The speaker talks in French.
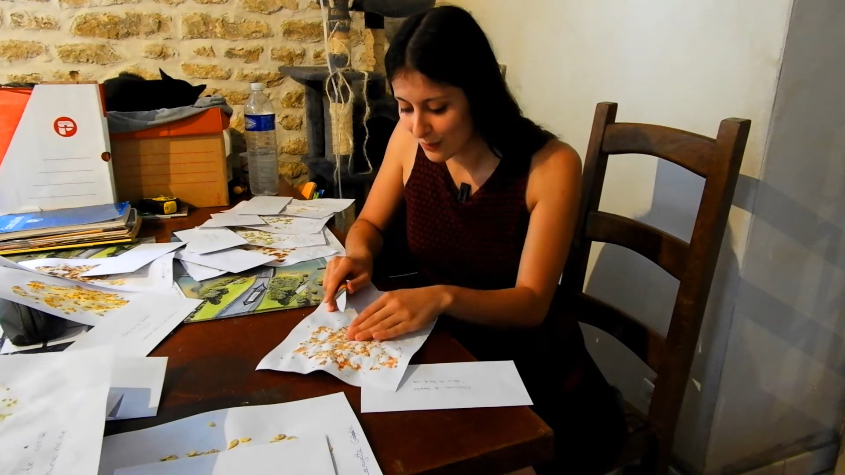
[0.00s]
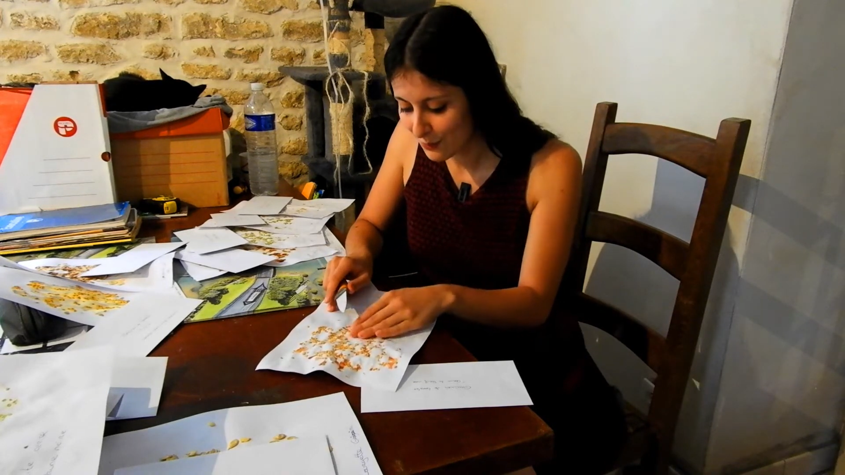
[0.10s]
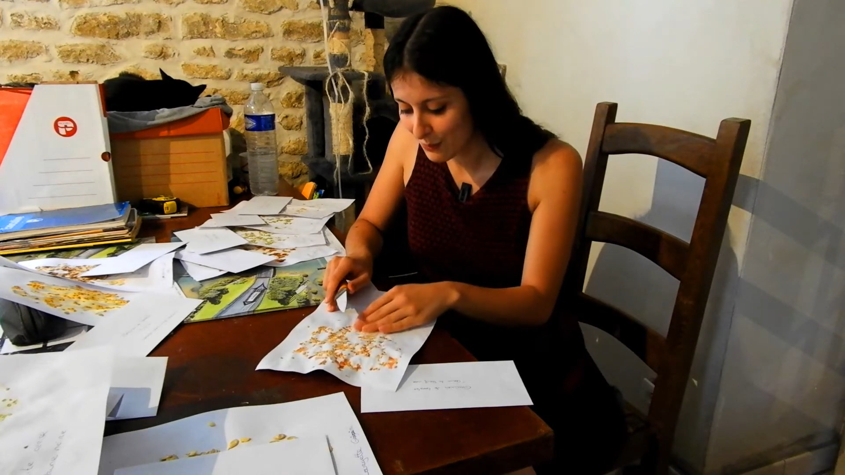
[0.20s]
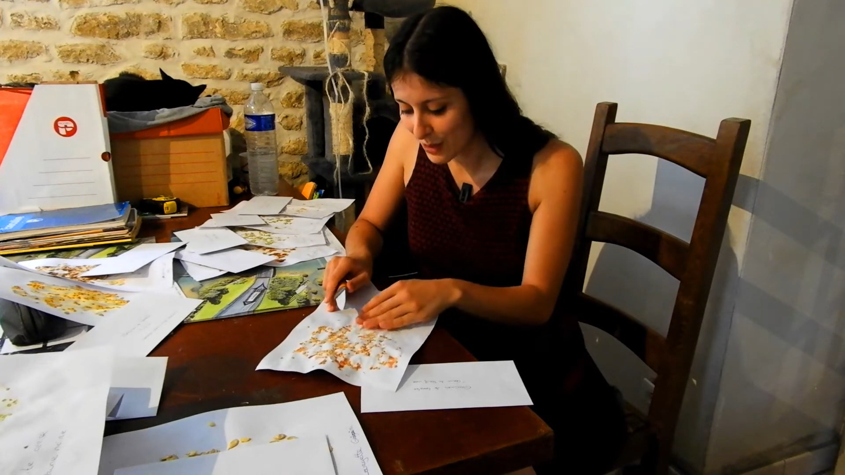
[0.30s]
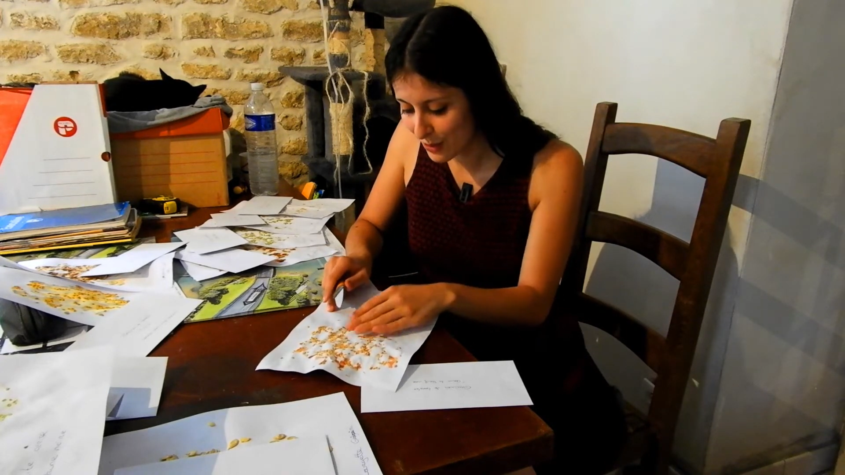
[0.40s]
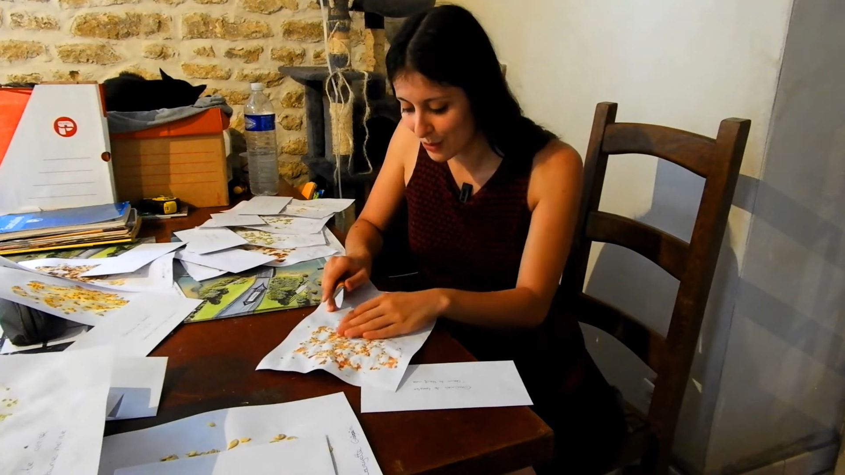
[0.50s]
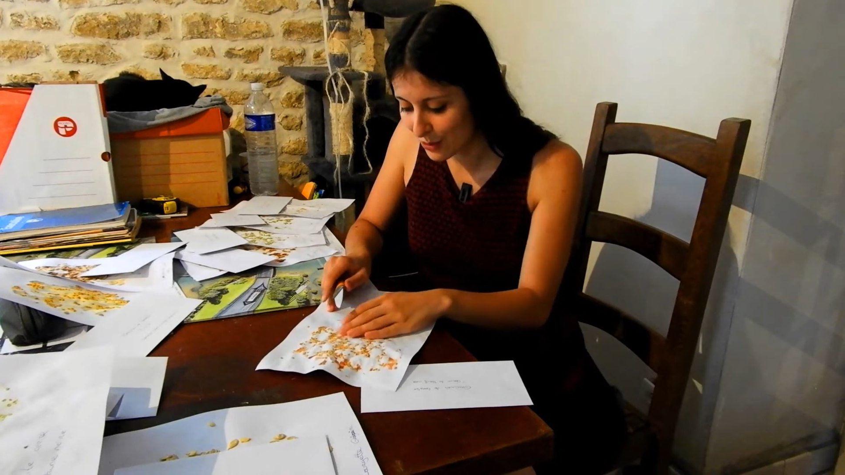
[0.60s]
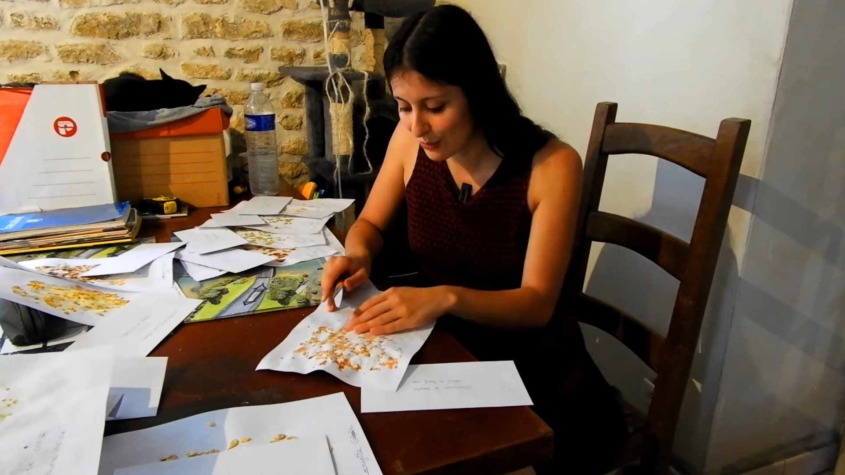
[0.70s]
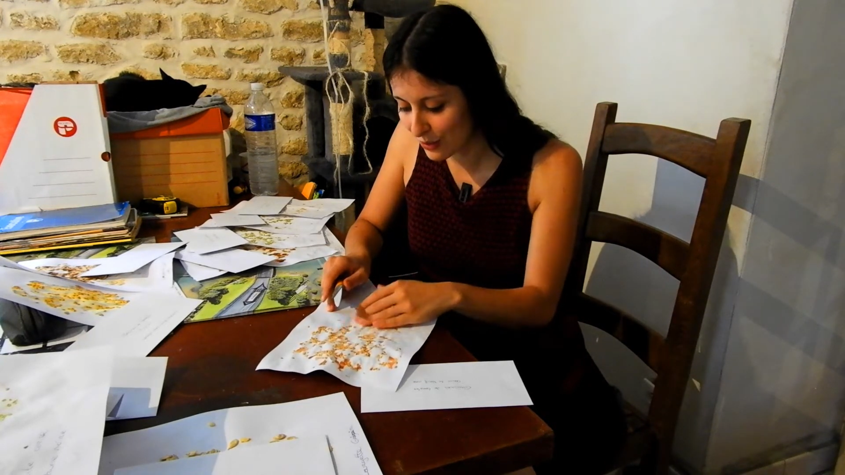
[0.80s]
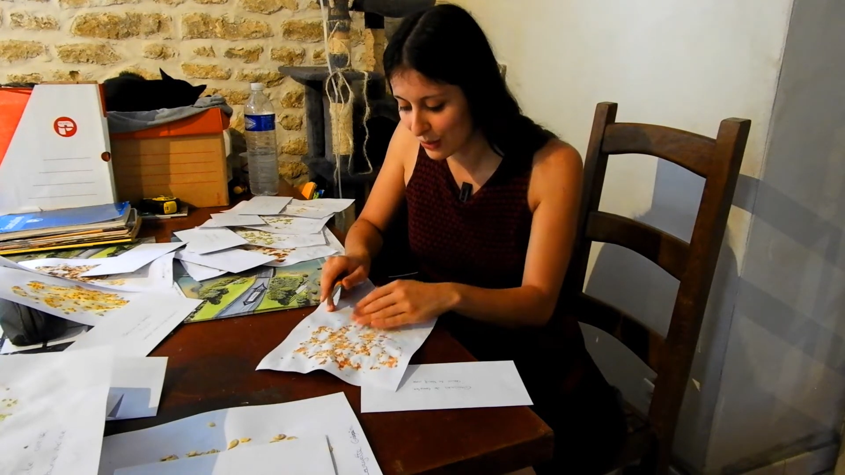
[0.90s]
Mais euh, je
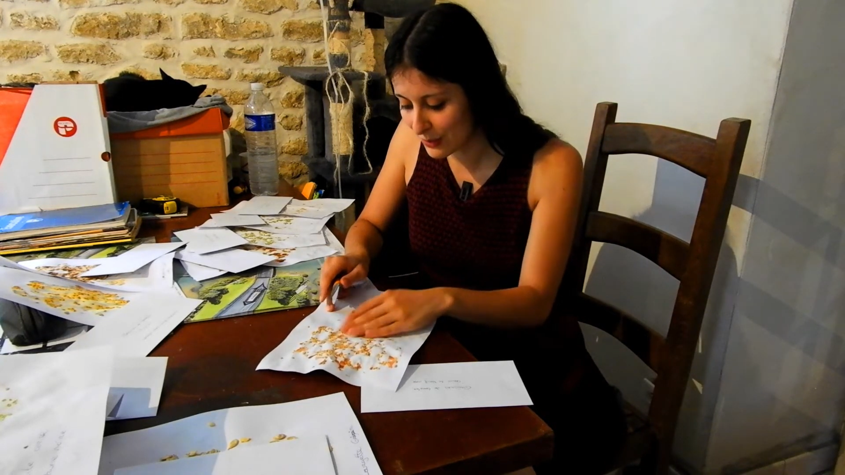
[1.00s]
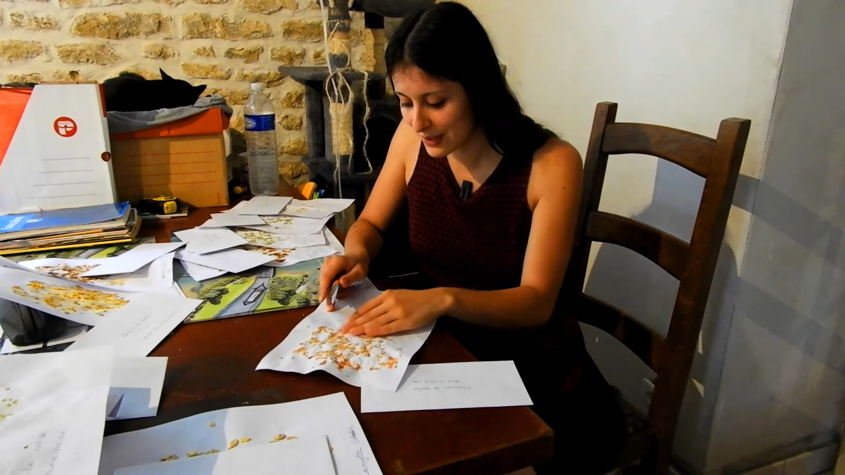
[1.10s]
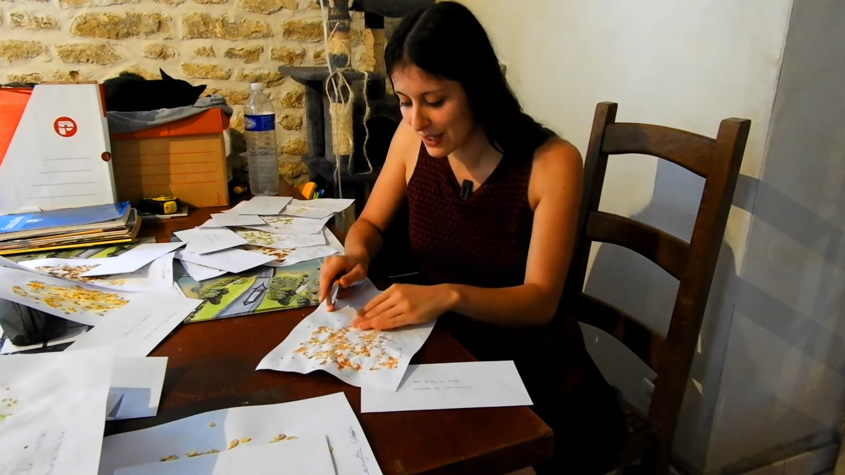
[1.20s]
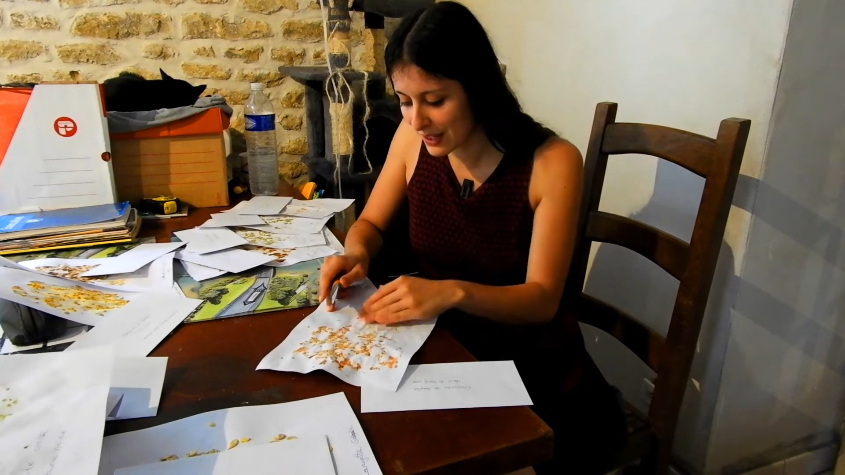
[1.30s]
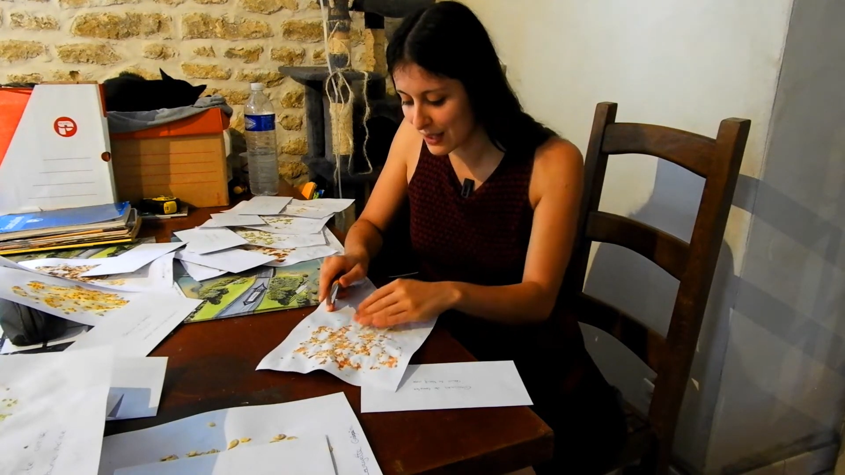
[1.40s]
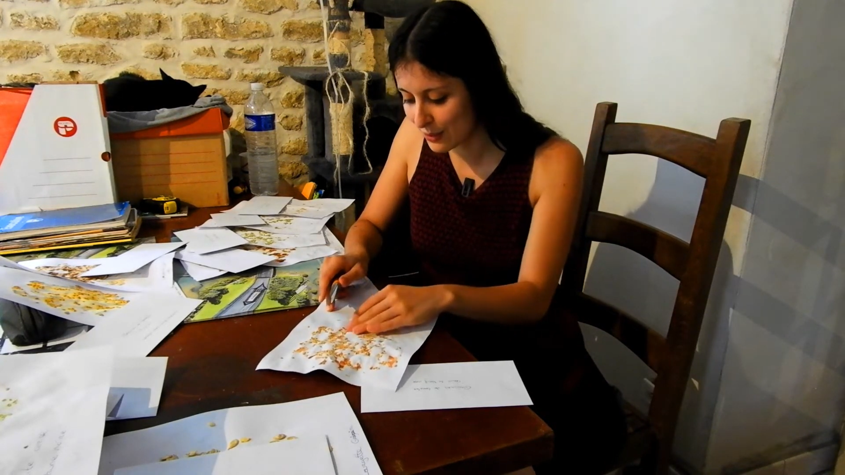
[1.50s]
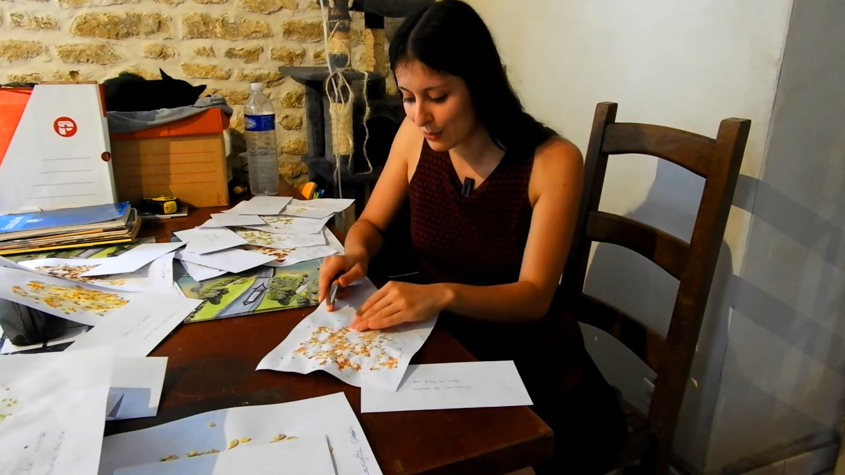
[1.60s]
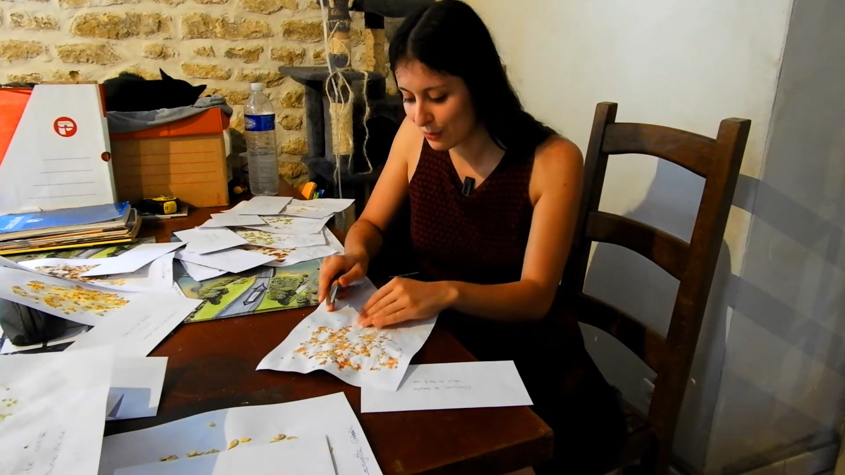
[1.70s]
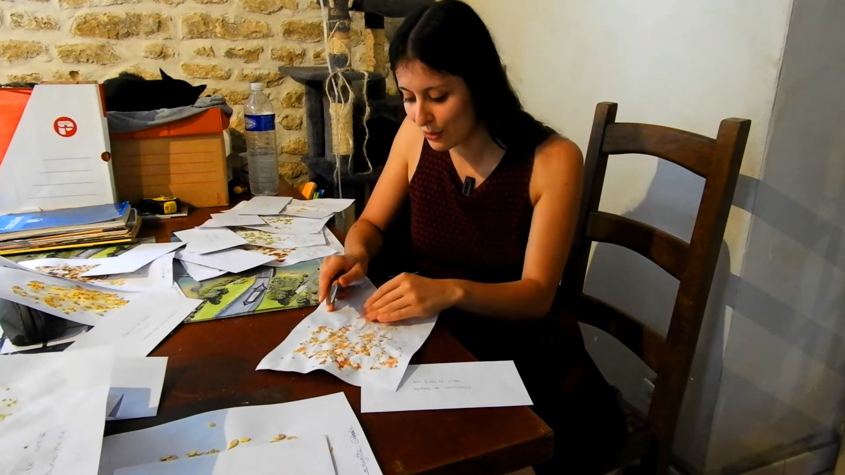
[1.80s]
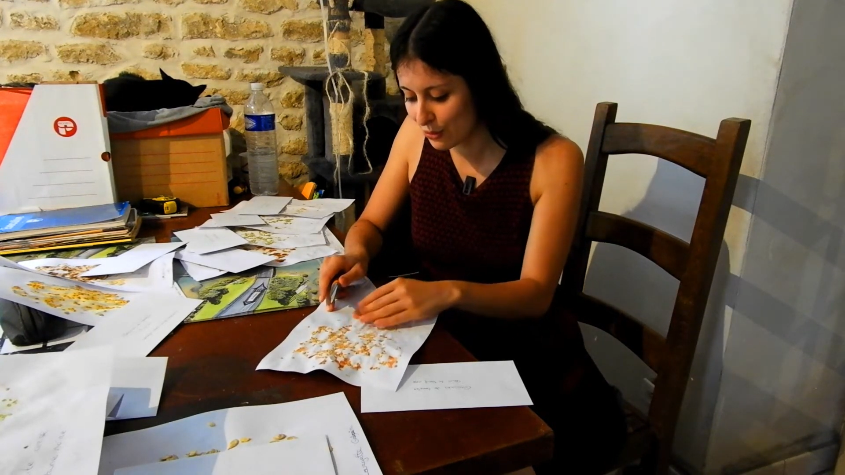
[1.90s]
ne fais que ça et du
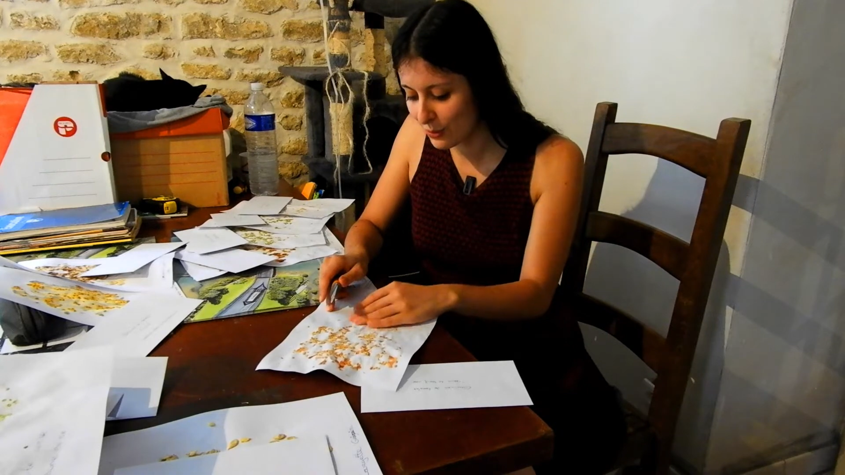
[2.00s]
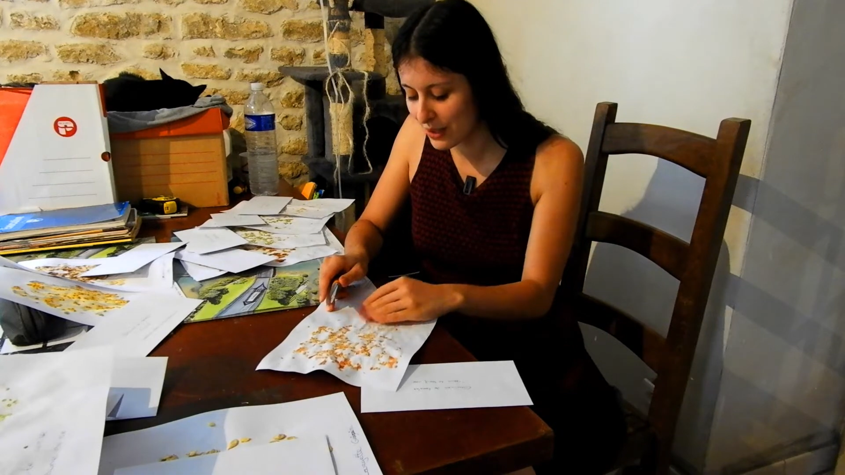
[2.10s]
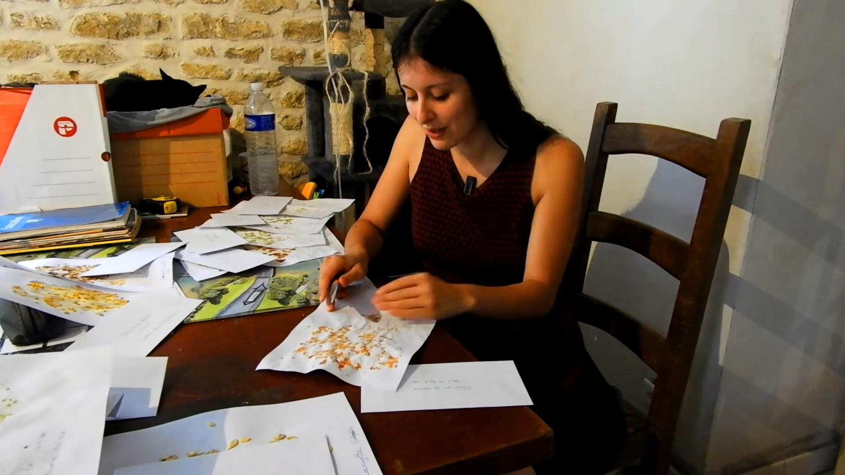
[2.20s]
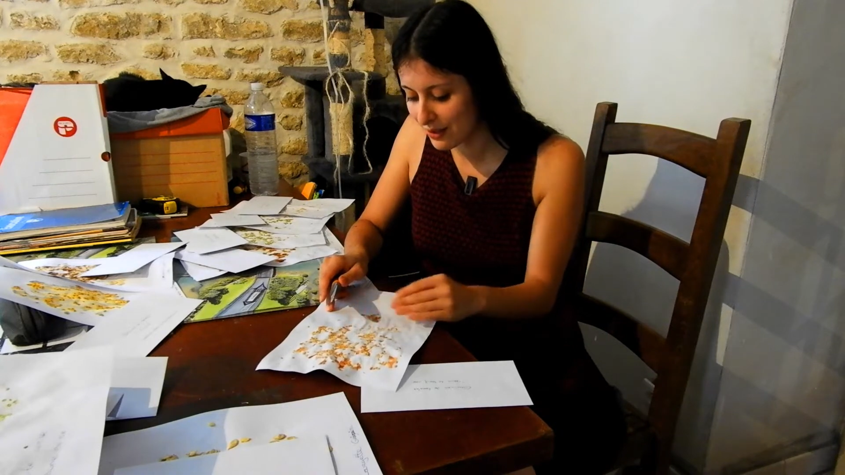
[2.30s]
coup, je suis,